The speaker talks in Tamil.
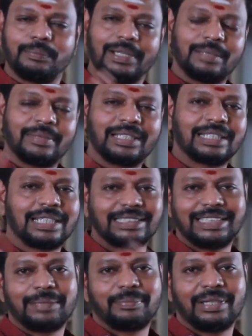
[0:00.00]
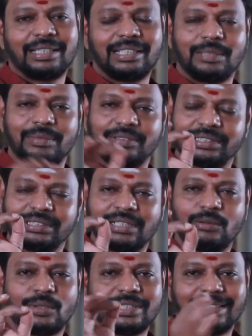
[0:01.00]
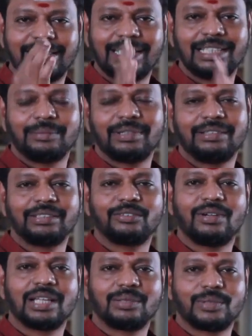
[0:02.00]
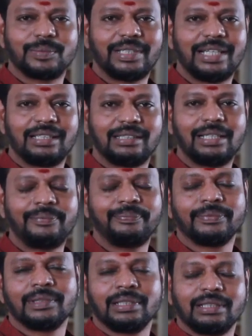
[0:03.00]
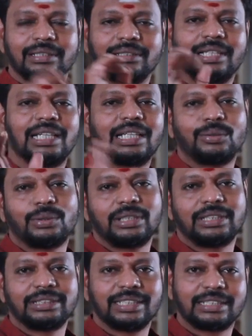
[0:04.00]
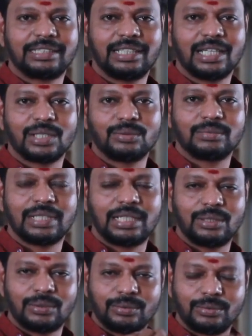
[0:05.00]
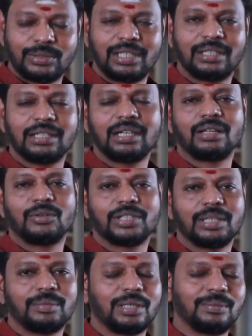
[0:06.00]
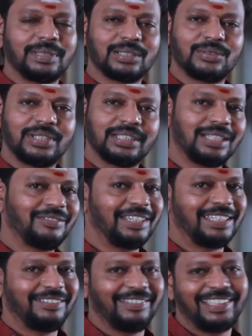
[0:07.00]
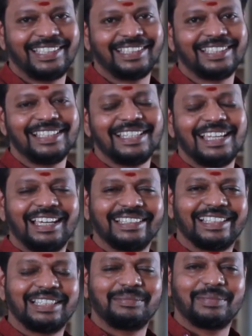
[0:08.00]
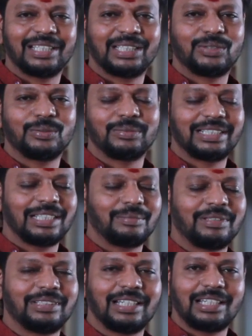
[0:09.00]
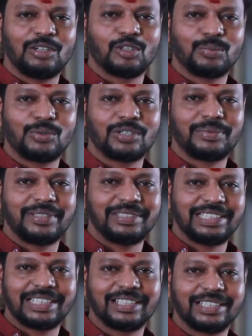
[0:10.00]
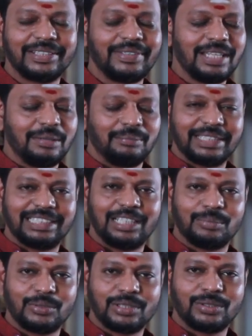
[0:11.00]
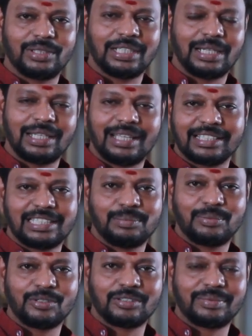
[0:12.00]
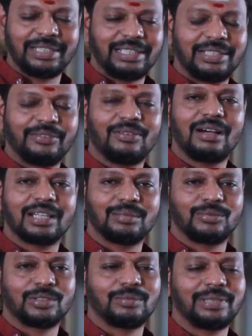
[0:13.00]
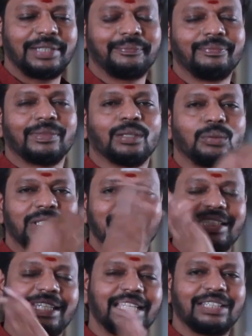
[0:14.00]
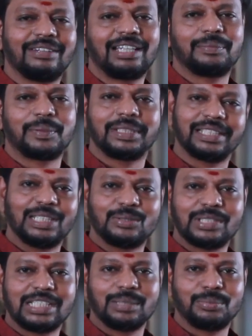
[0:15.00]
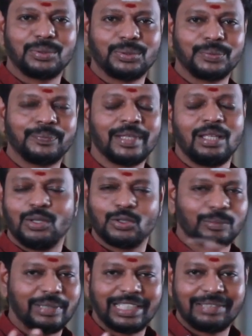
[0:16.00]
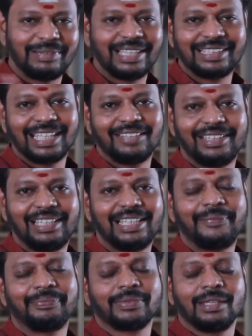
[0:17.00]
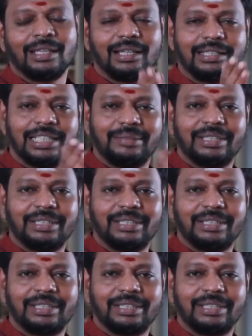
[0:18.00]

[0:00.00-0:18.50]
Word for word: பல மருந்துகளில் சேர்ப்பாங்க நம்ம வந்து ஒரு சிட்டிகை நம்ம வந்து வாரம் ஒரு முறை எடுத்தால் நல்ல ஒரு சக்தியாகவும் நல்ல ஒரு உடலுக்கு ஆரோக்கியமாகவும் இருக்கக்கூடியதான் வெட்டி வேர் அதனால் மருத்துவத்துக்கு நம்ம வந்து நல்லா ஒரு பவுட்ரு பண்ணி வச்சுக்கோங்க மிக்சியில் போட்டோ இல்லை நல்லா அரைச்சி பவுட்ரு பண்ணிவிட்டு வாரம் ஒரு முறை ஒரு சிட்டிக்கு எடுத்து வாயில் போட்டு தண்ணி குடித்தா போதும் ரொம்ப அதுக்கு மேலே தேவையில்லை அதே